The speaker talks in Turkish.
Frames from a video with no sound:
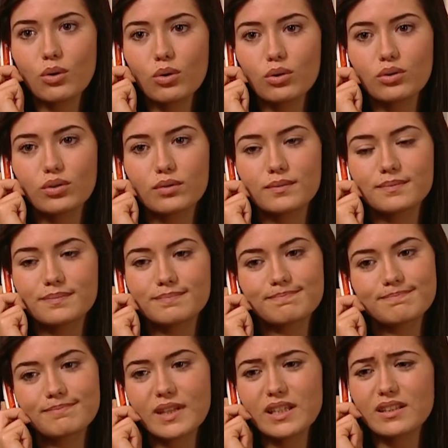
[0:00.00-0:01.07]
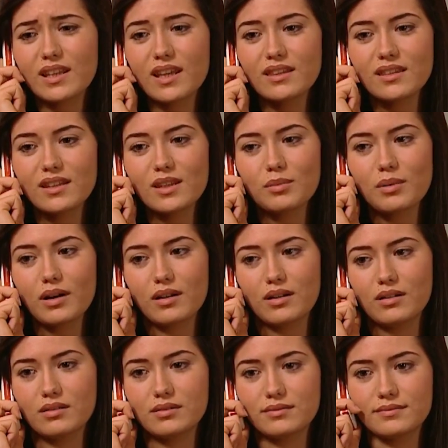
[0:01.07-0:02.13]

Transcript: Oldu. Hadi kendine iyi bak.